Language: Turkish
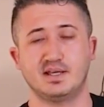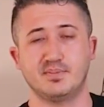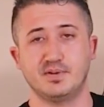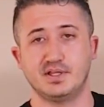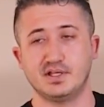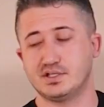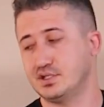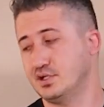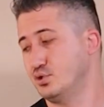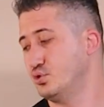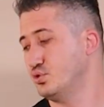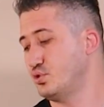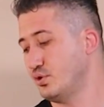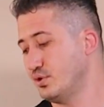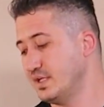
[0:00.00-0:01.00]
gerekmedikçe.
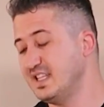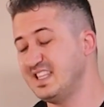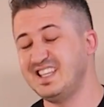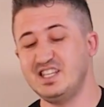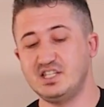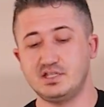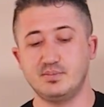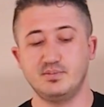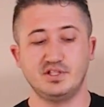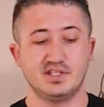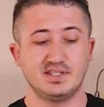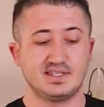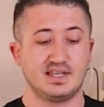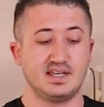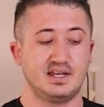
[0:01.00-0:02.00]
Şu sondayı
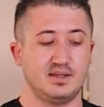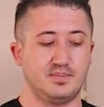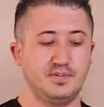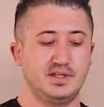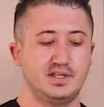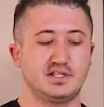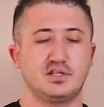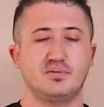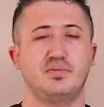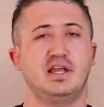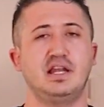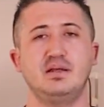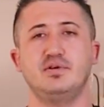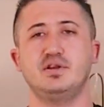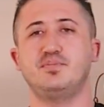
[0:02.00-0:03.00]
değiştirmeyeceğiz gerekmedikçe.
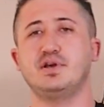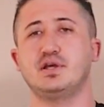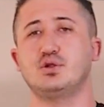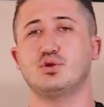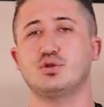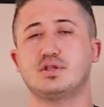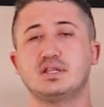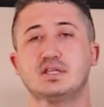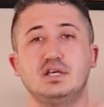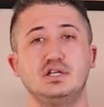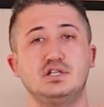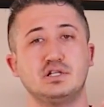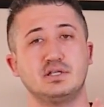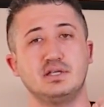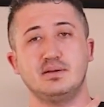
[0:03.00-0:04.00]
Belli bir periyotta
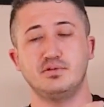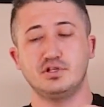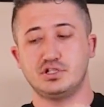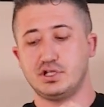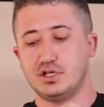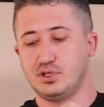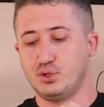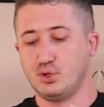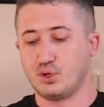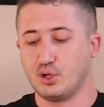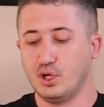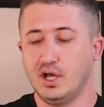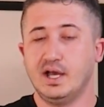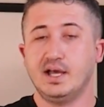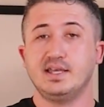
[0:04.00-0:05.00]
değişir diye bir şey
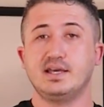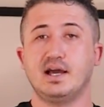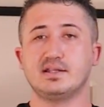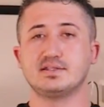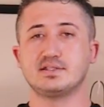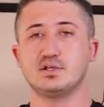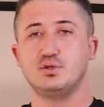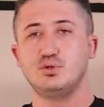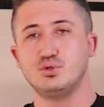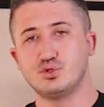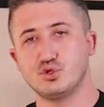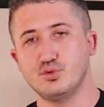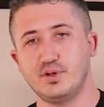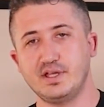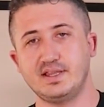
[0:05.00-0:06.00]
yok. Yalnızca
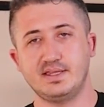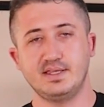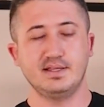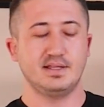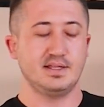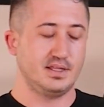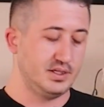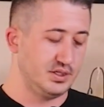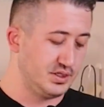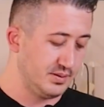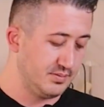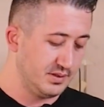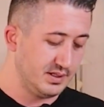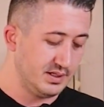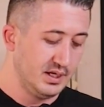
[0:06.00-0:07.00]
lüzum ettiğinde
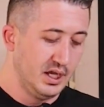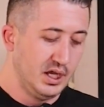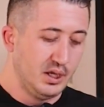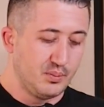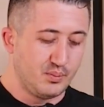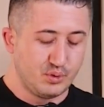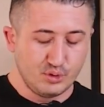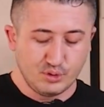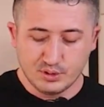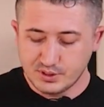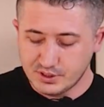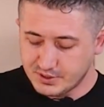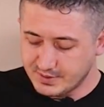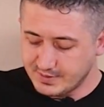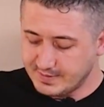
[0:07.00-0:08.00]
değişebilir.
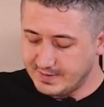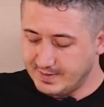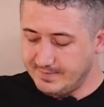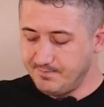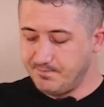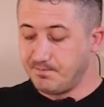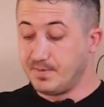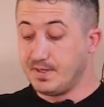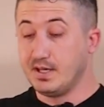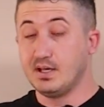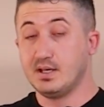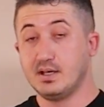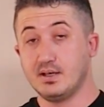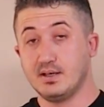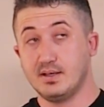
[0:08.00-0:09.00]
Bunun dışında e,